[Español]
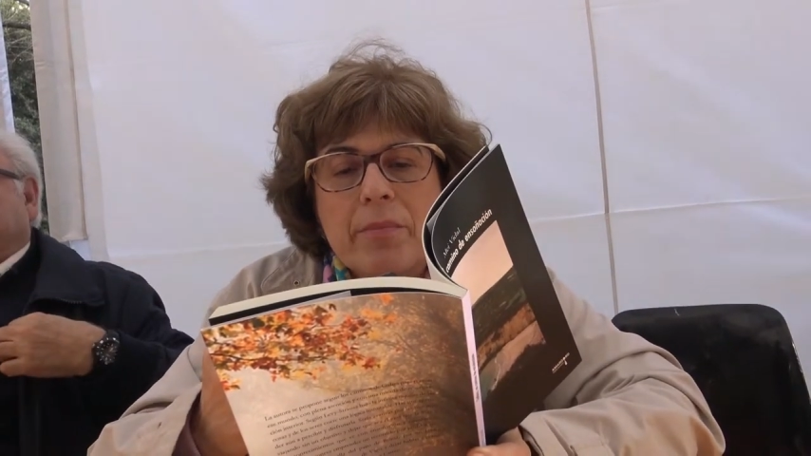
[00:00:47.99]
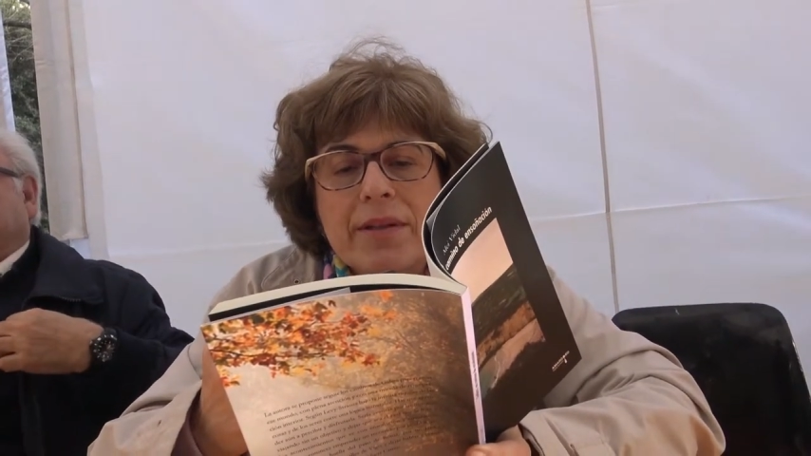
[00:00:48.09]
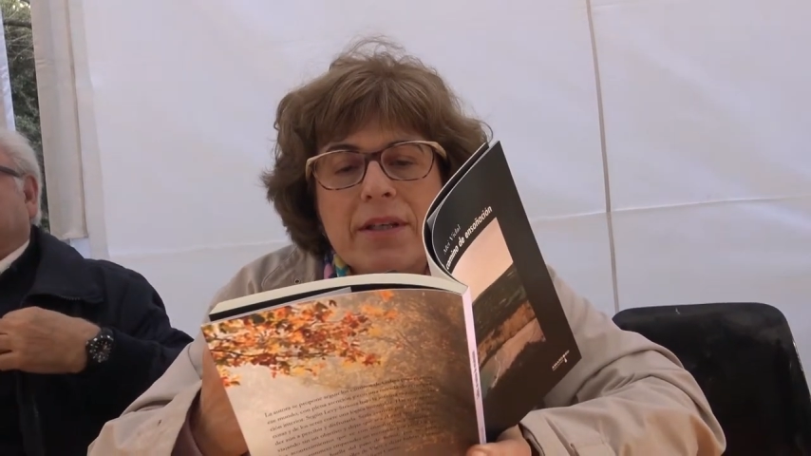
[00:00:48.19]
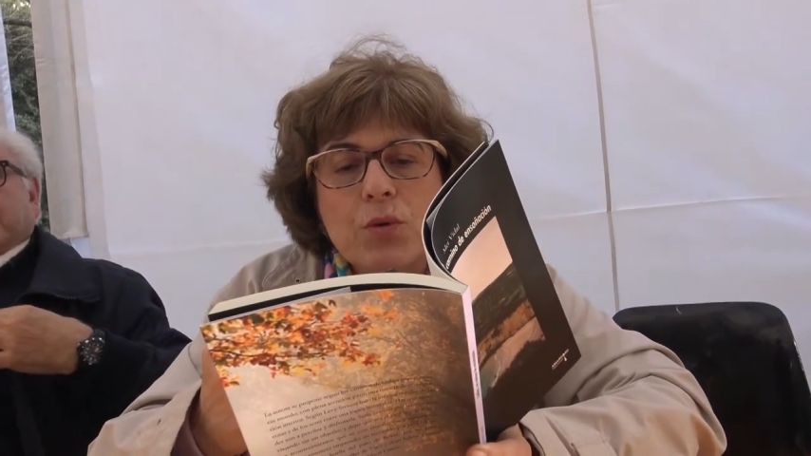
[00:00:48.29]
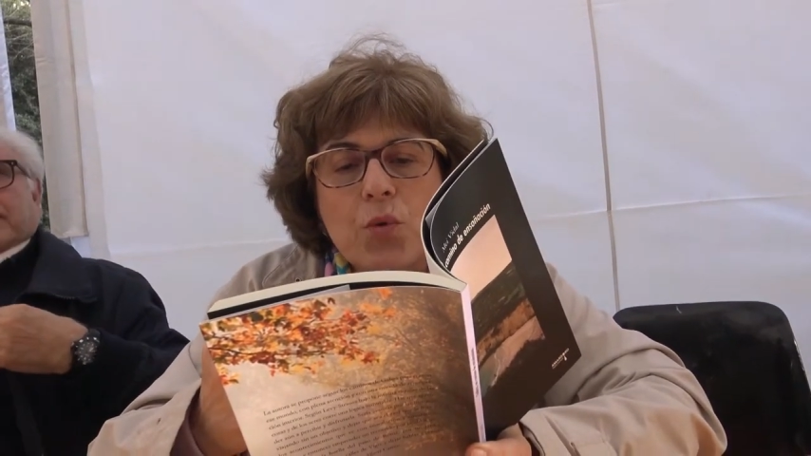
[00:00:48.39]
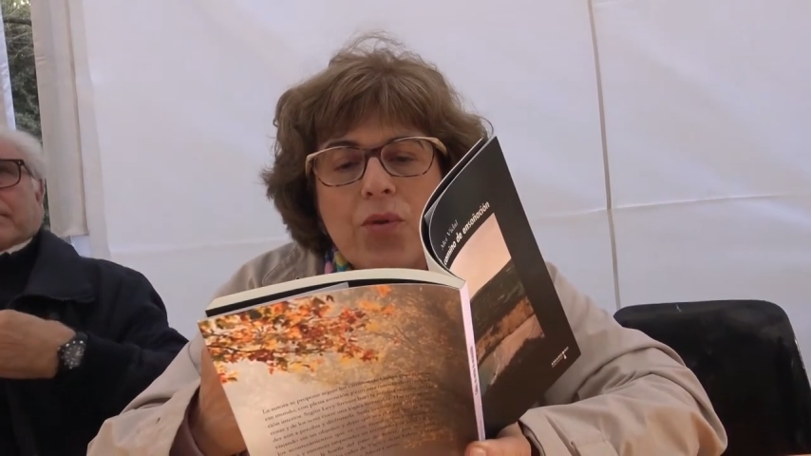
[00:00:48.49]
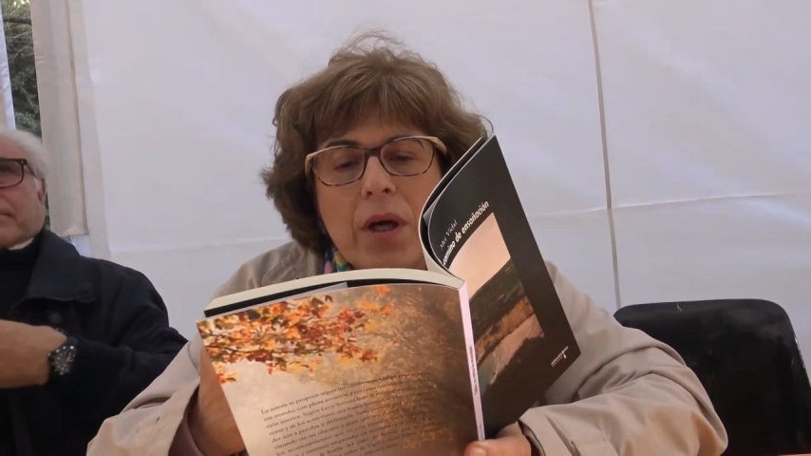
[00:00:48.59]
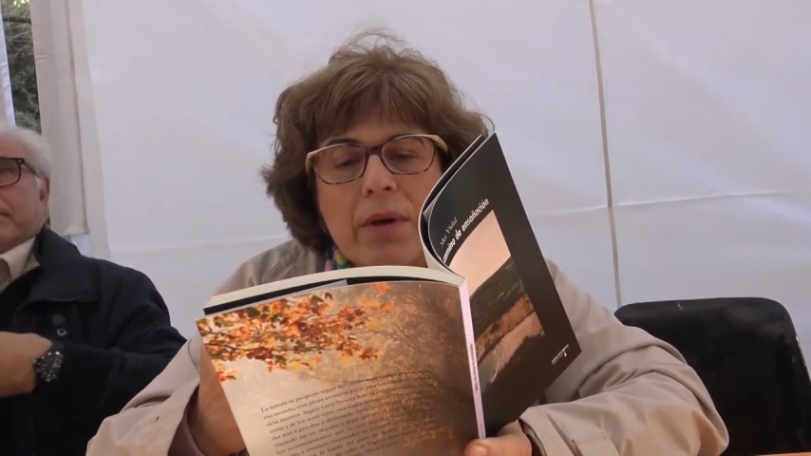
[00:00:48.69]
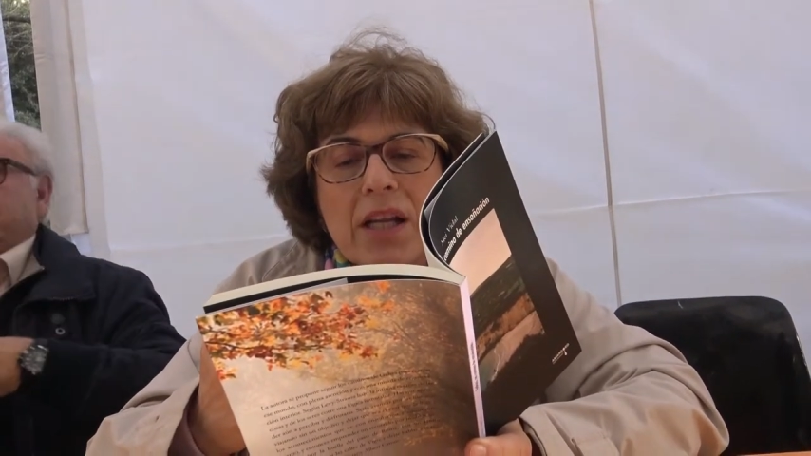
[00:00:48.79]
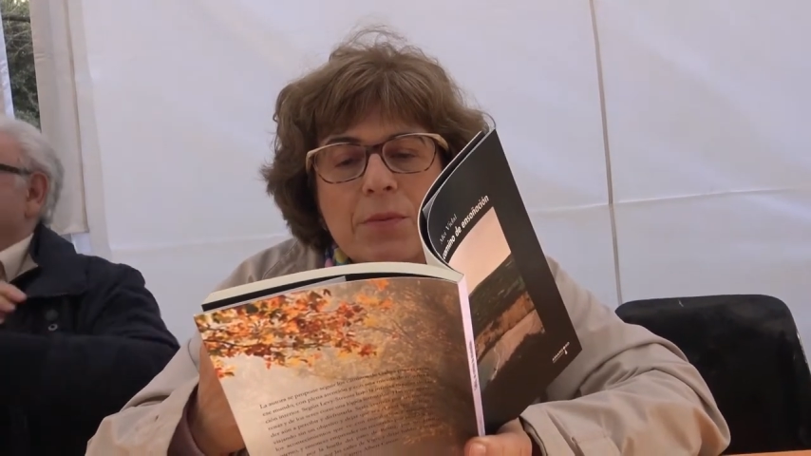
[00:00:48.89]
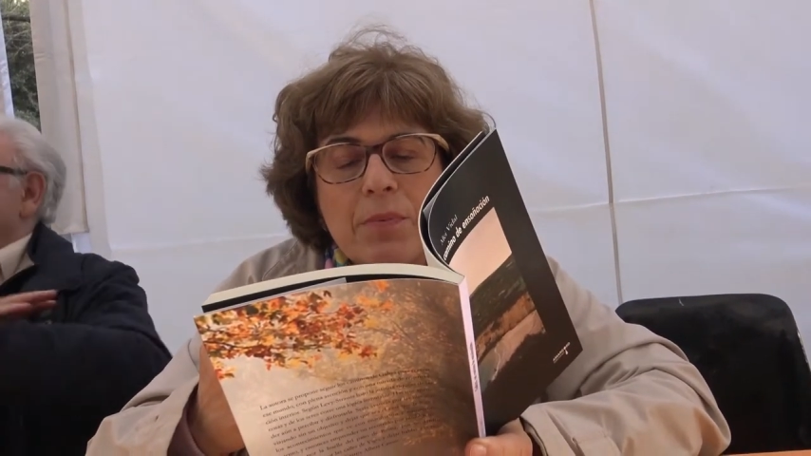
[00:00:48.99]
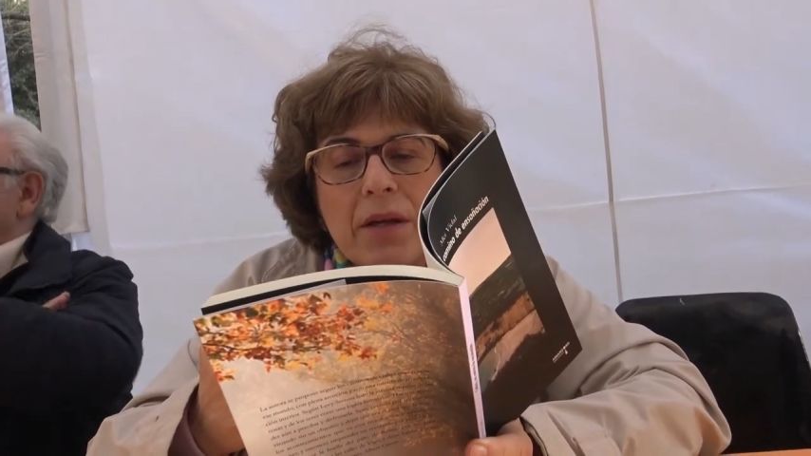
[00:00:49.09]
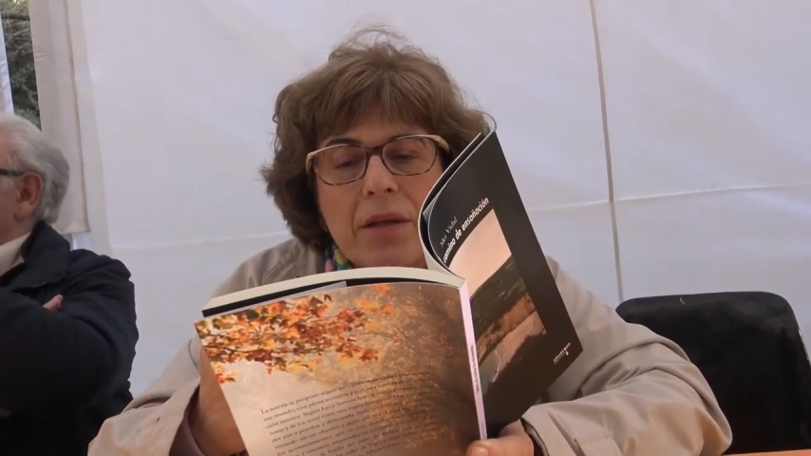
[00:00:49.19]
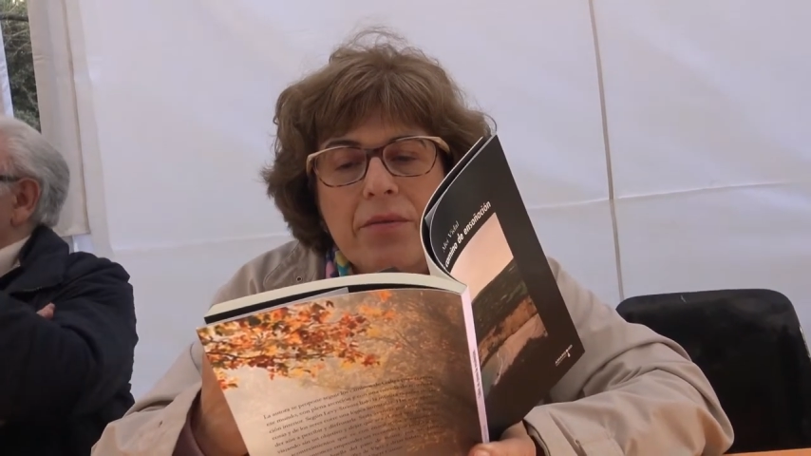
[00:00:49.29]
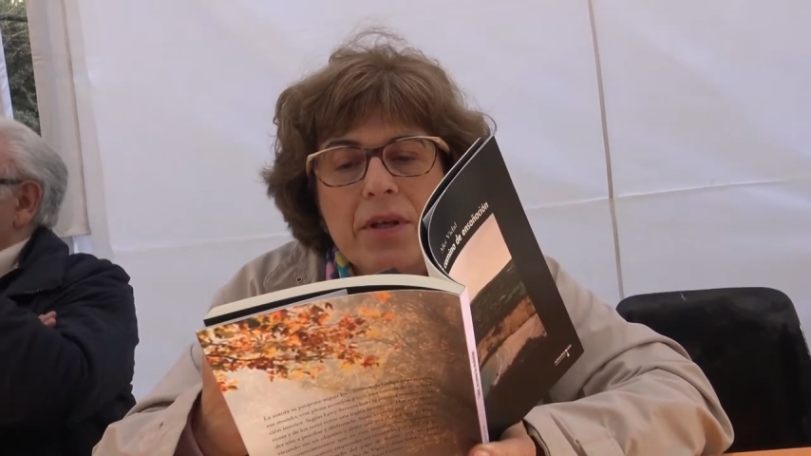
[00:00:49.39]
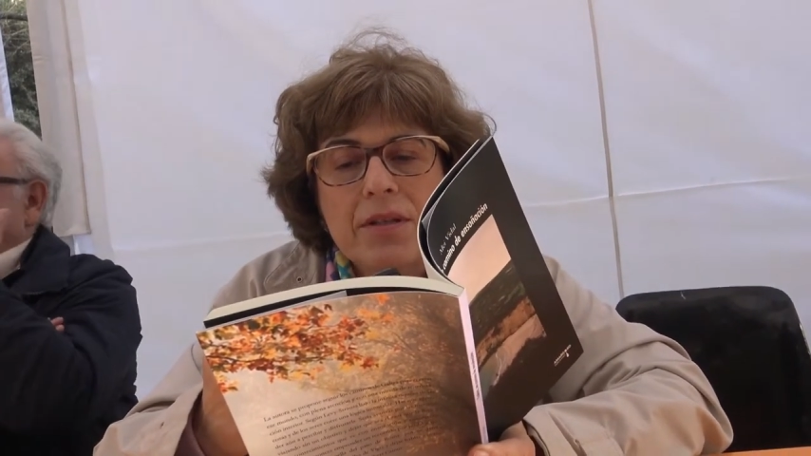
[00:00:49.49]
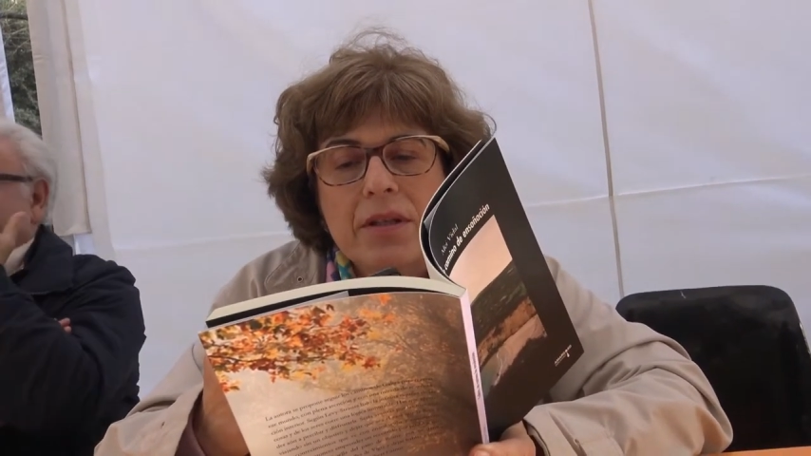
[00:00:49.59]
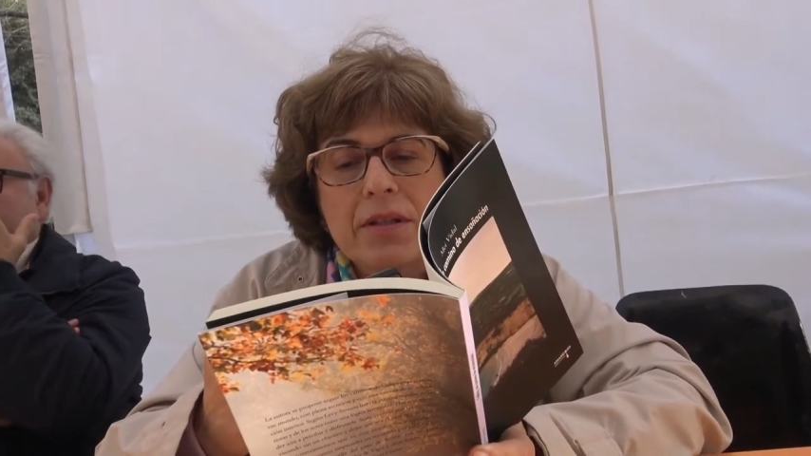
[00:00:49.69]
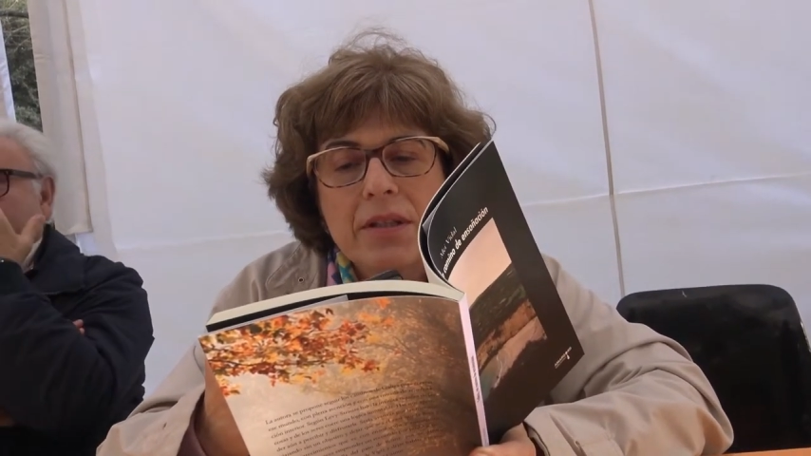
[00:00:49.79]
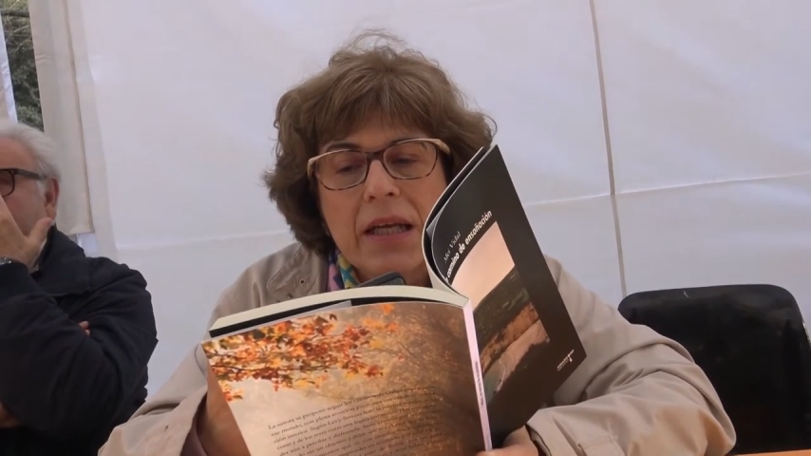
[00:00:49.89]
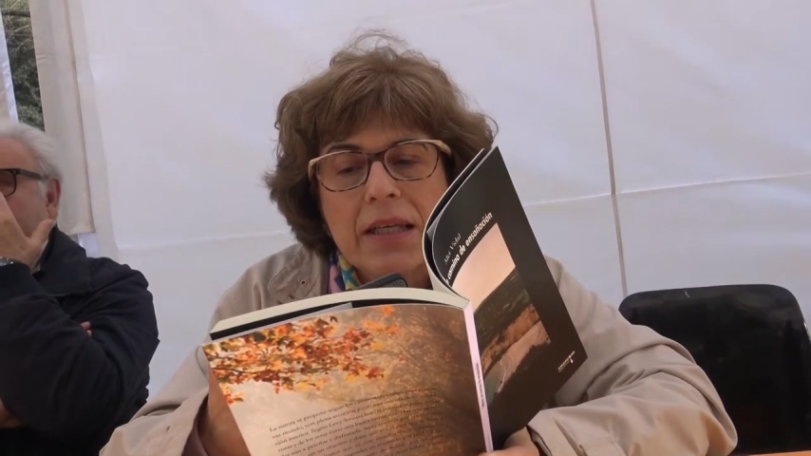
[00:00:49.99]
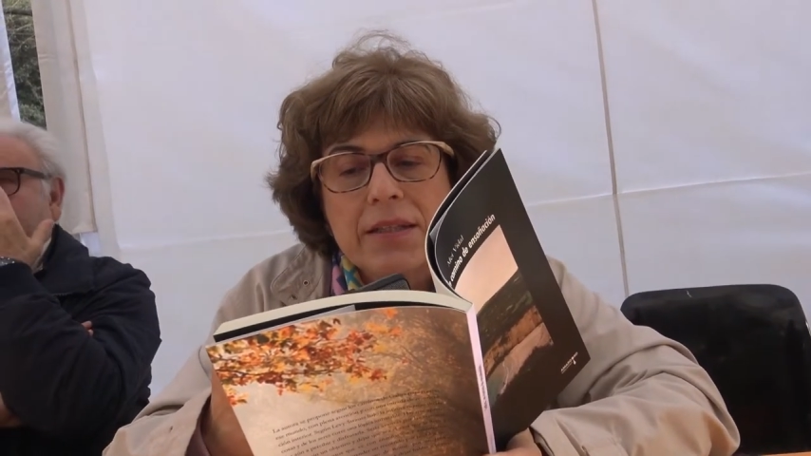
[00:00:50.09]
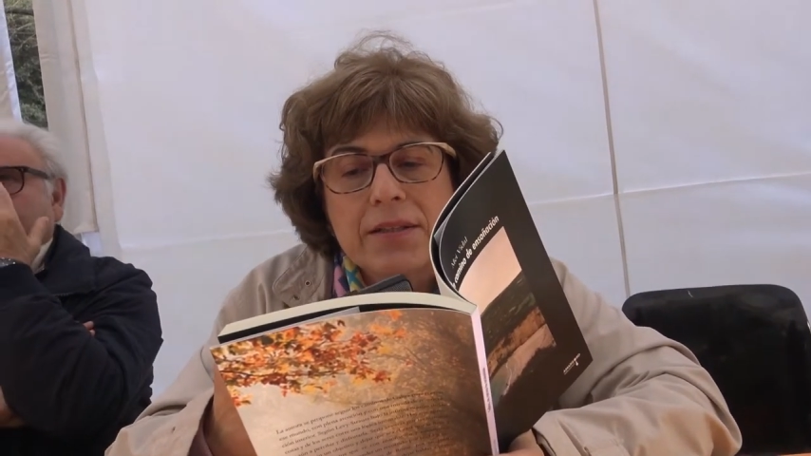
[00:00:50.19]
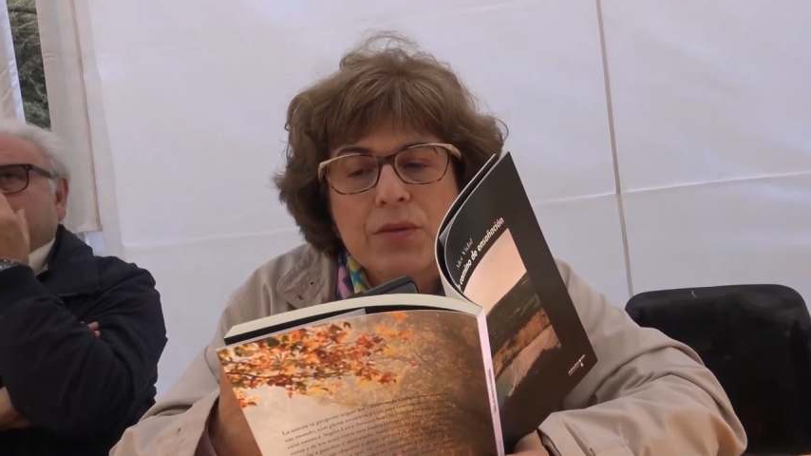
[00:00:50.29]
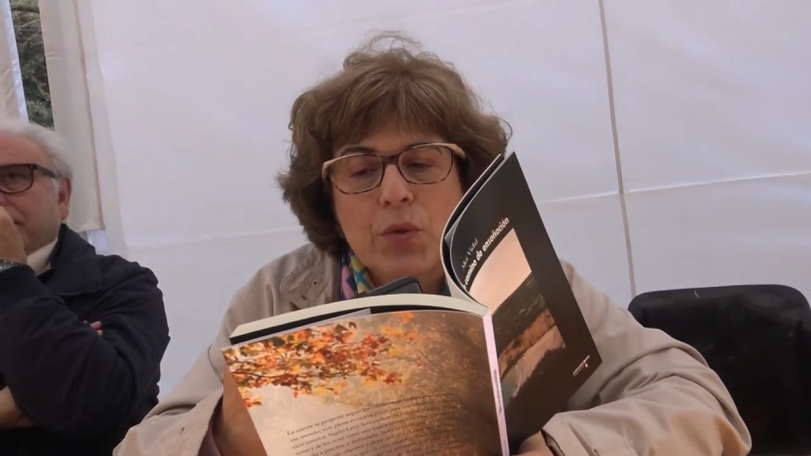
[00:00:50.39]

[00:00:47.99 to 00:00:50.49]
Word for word: mientras cruzaba las planicies centrales